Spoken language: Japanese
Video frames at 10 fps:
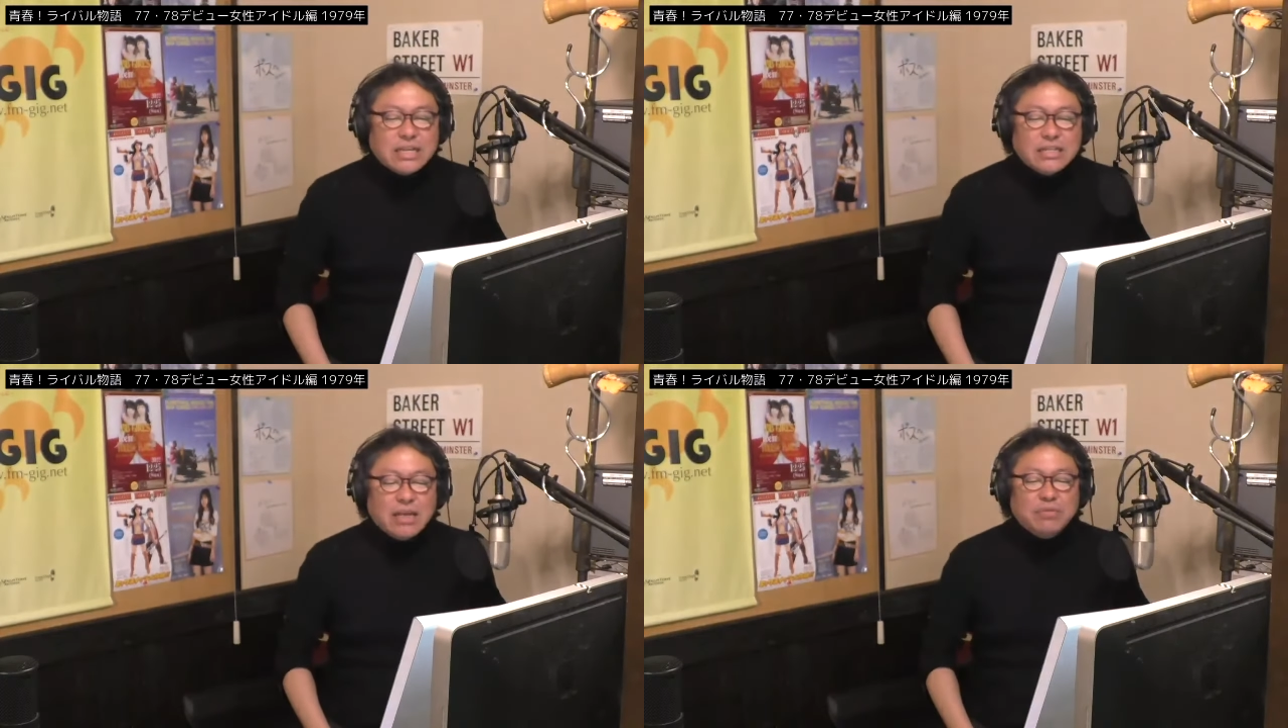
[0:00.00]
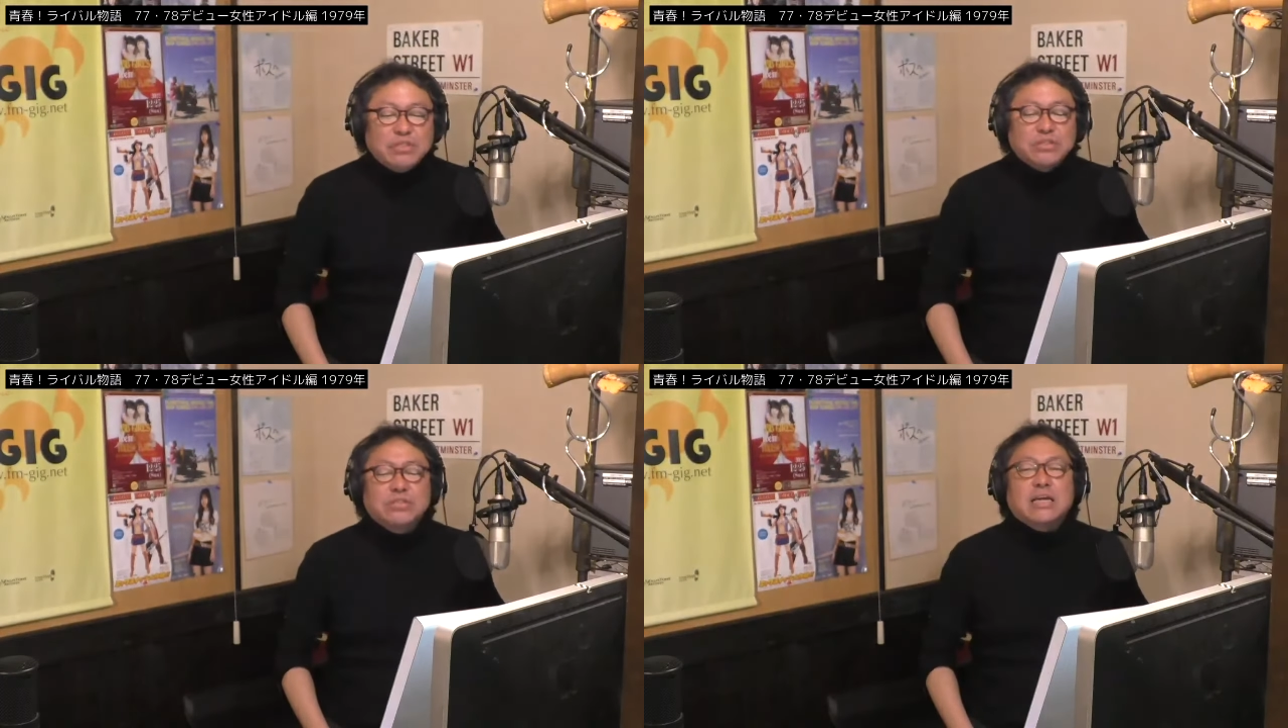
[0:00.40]
年
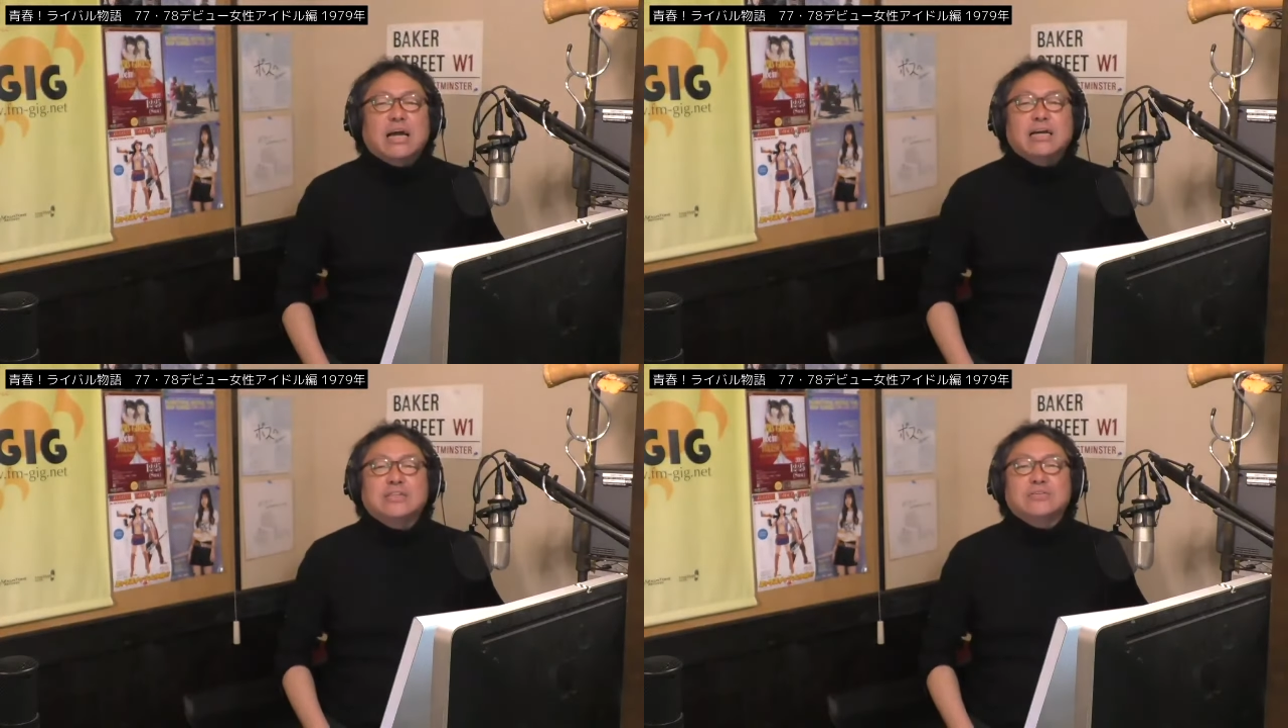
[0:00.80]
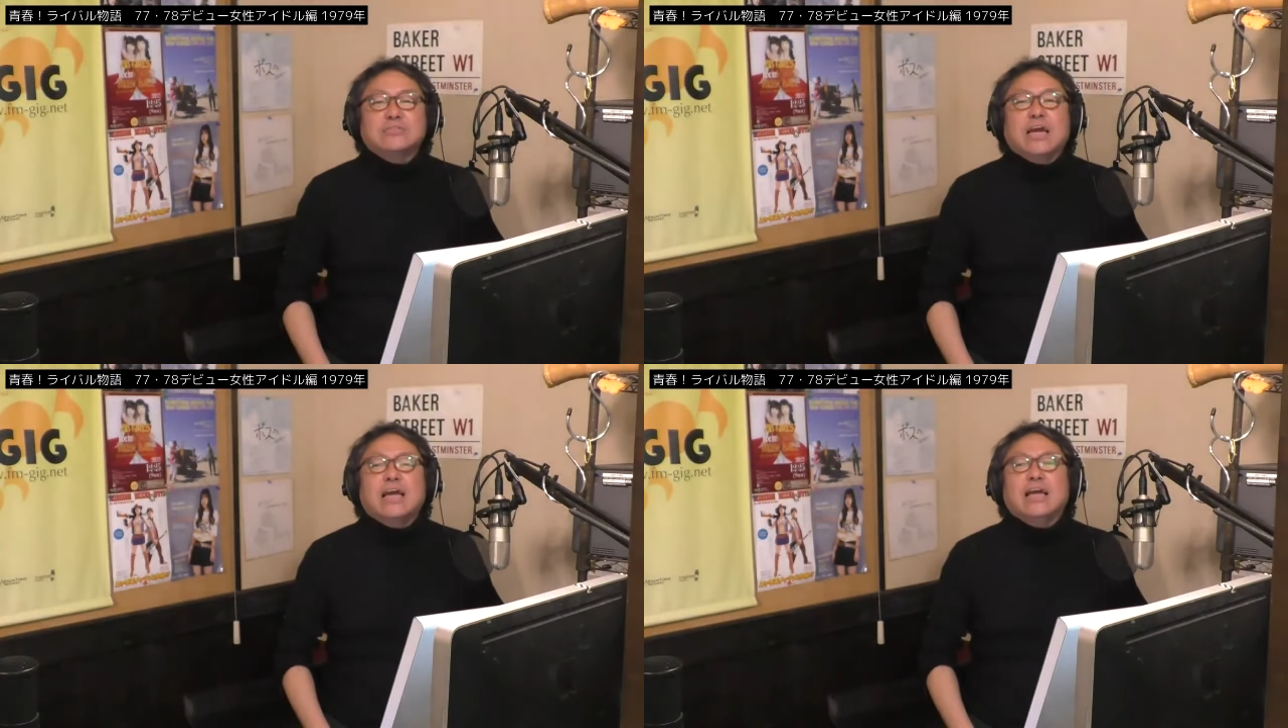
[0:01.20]
デビュー女性
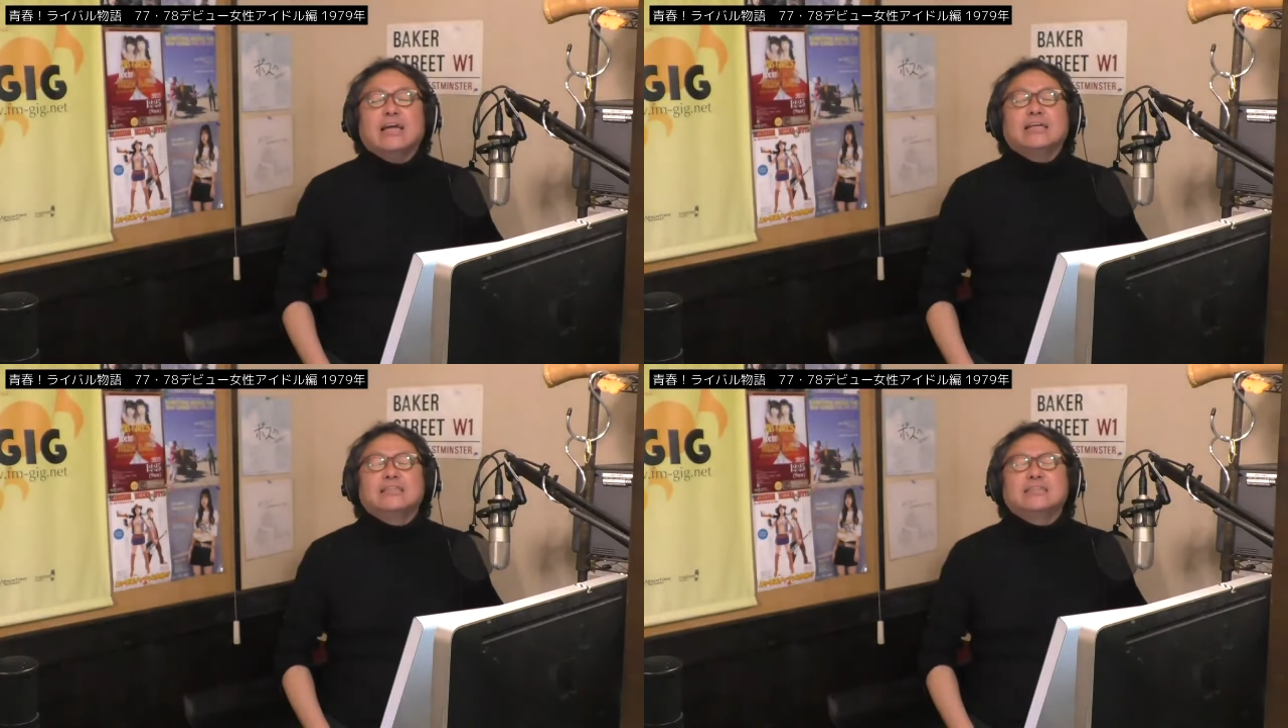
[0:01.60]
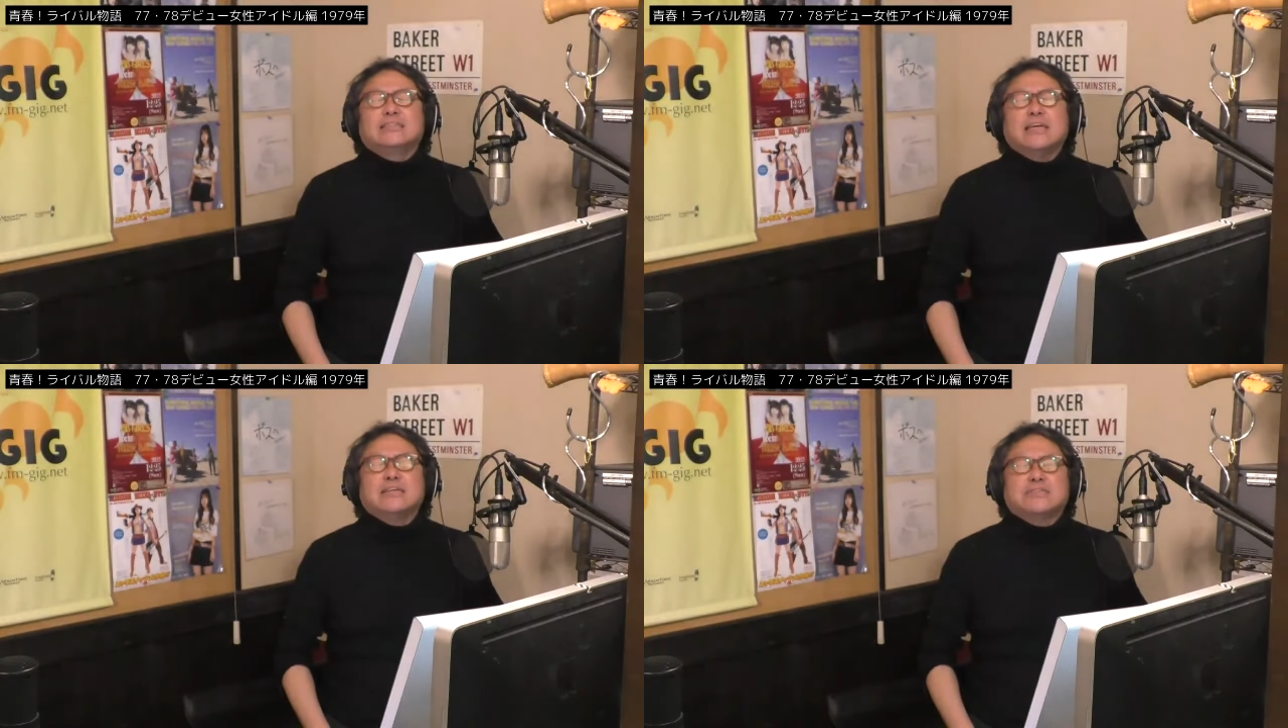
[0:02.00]
アイドル編
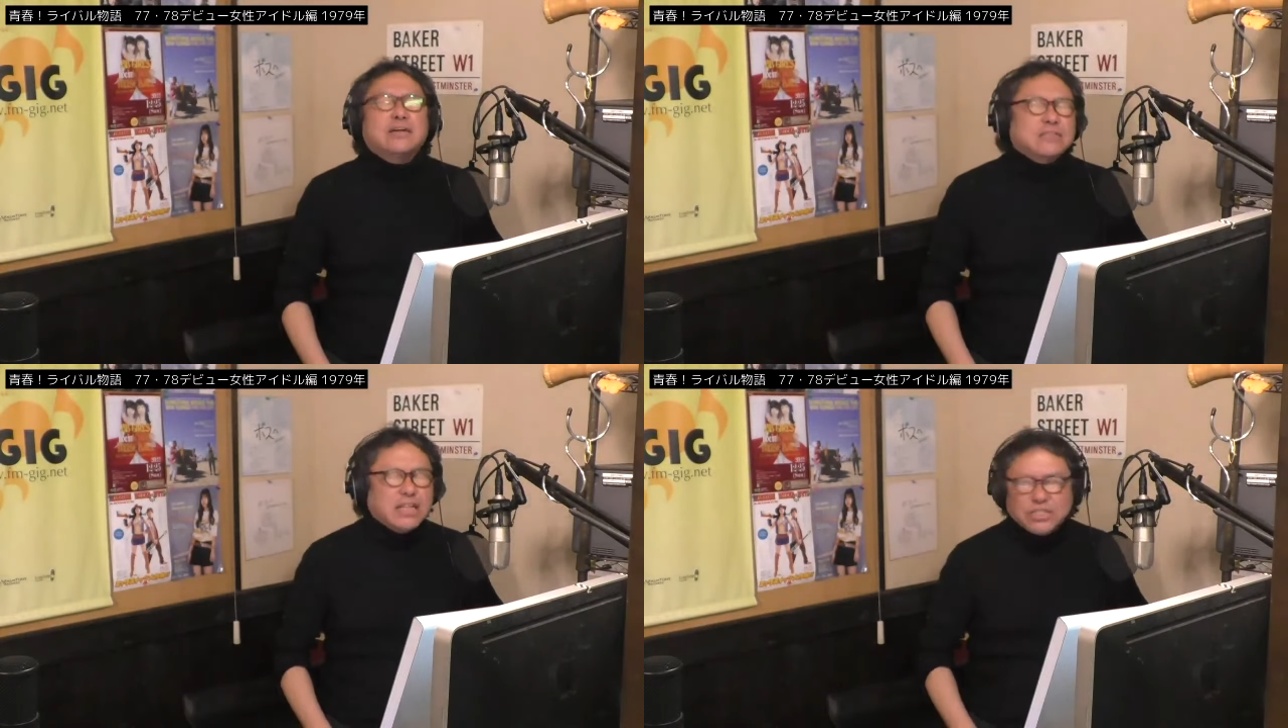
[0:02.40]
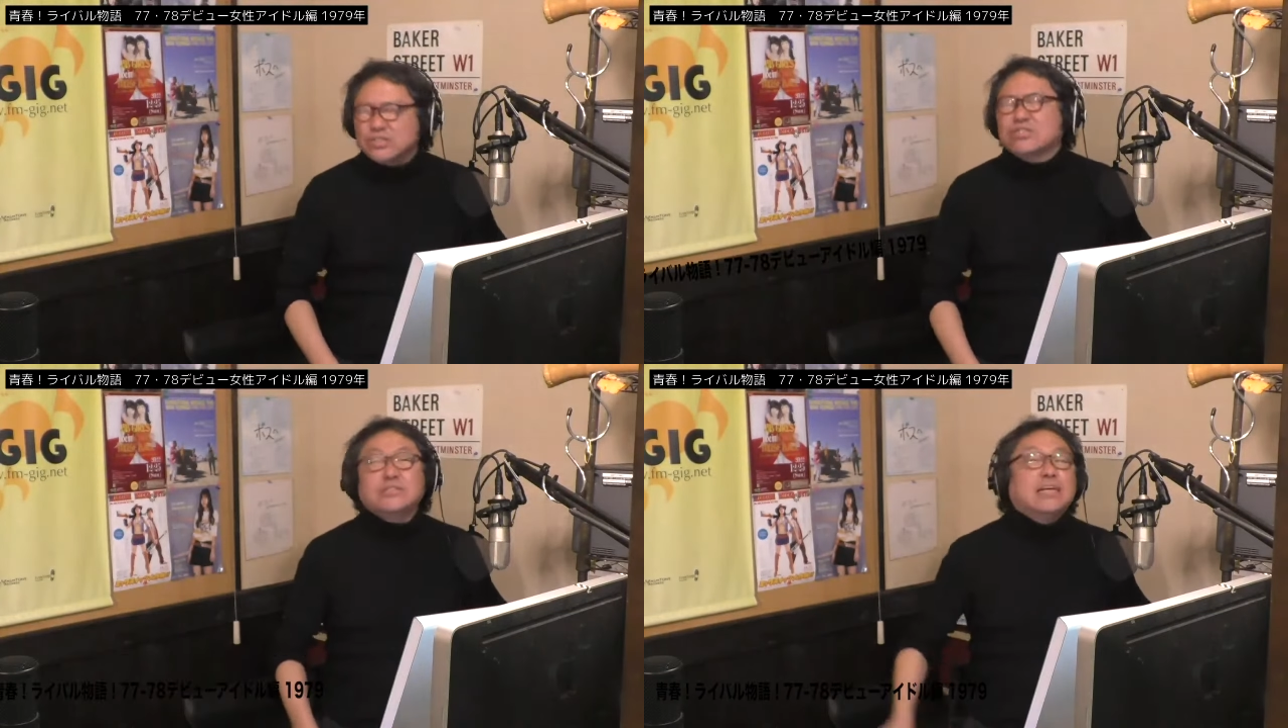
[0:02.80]

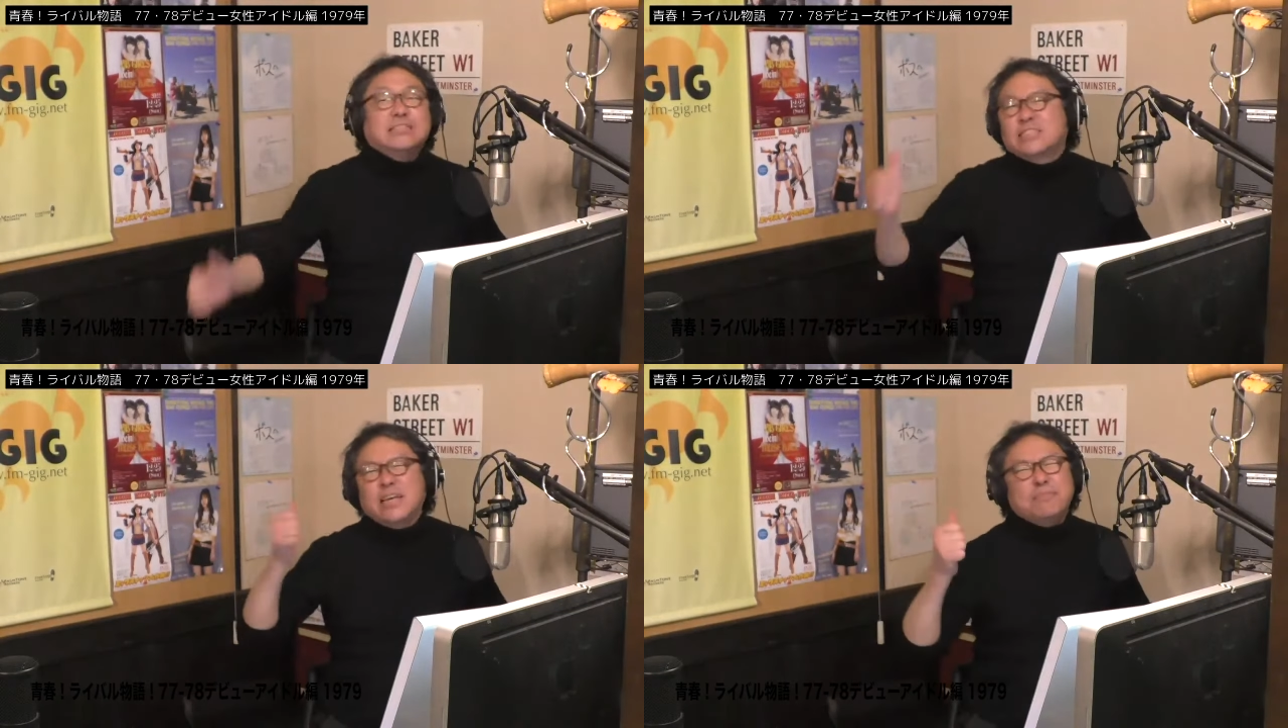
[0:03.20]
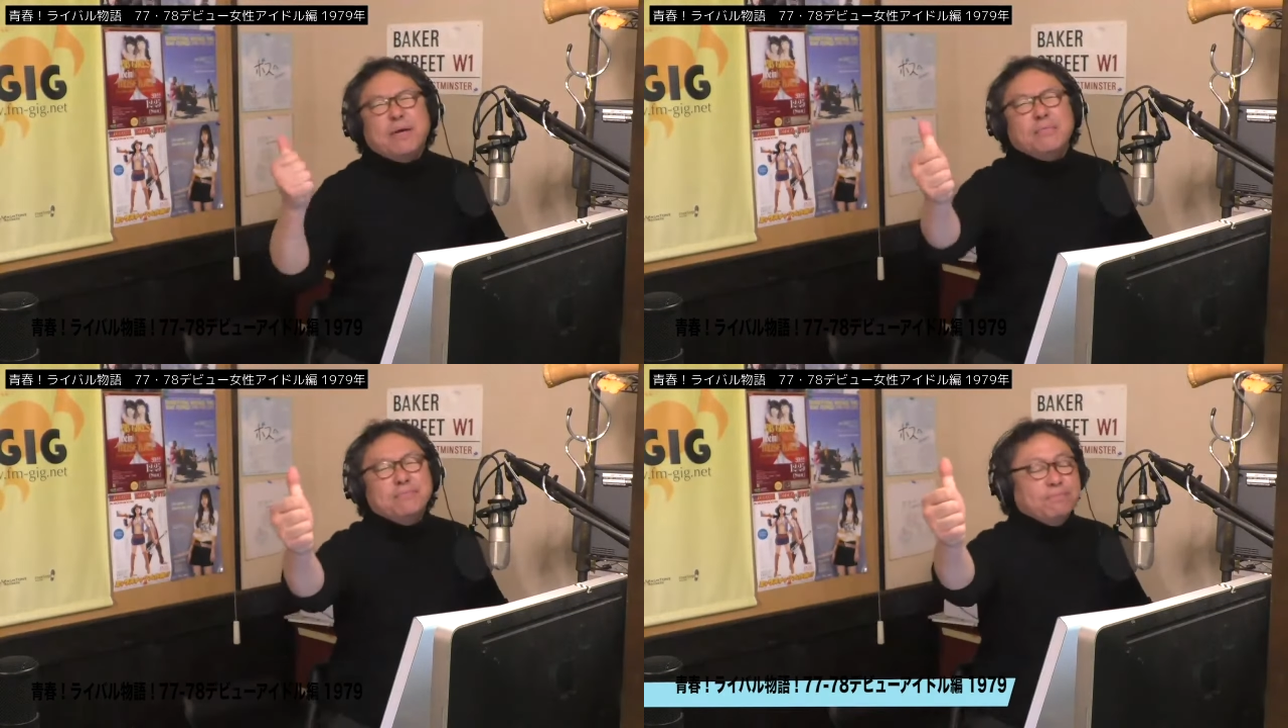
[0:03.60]
1979年前
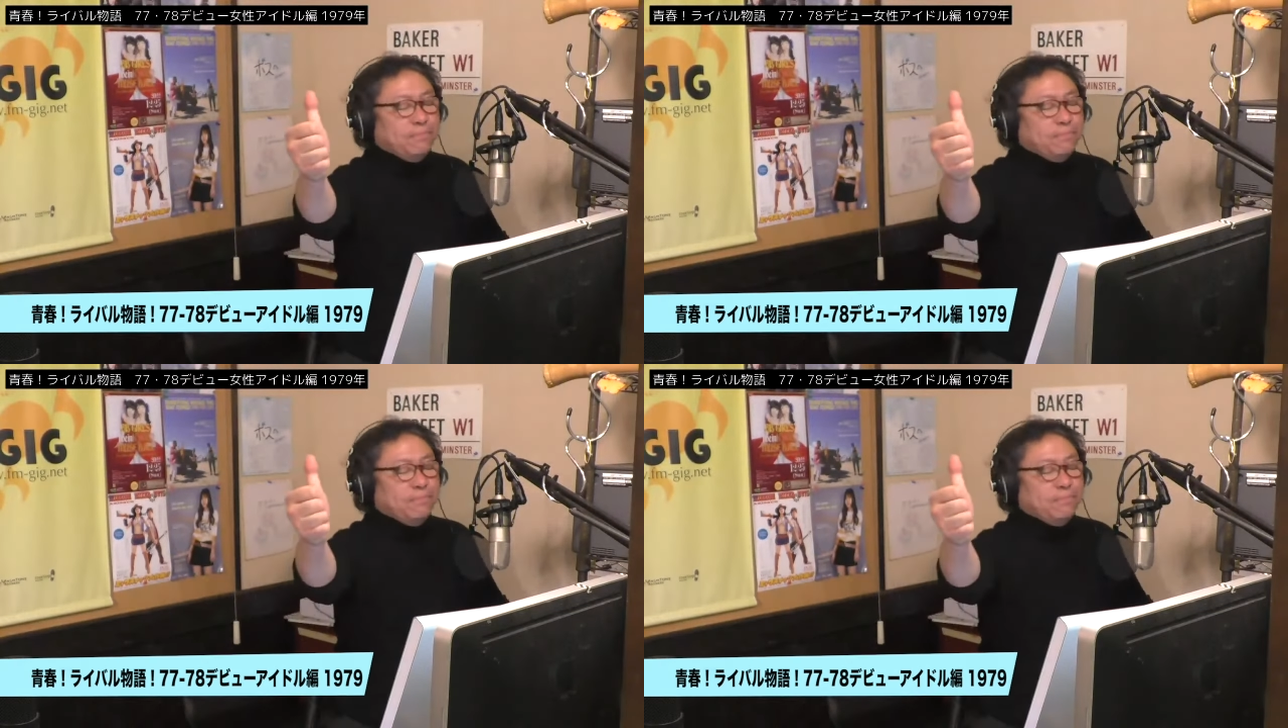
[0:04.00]
編